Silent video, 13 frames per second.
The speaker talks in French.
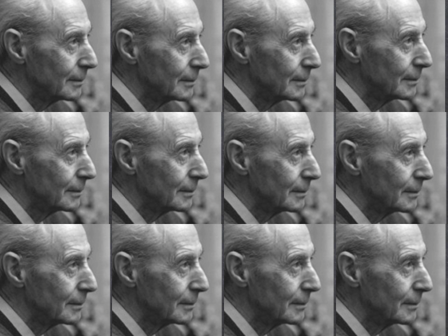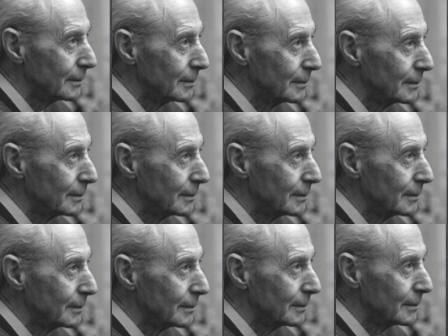Fille du lait chaud,
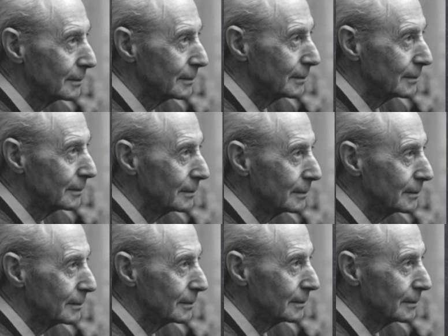ta chevelure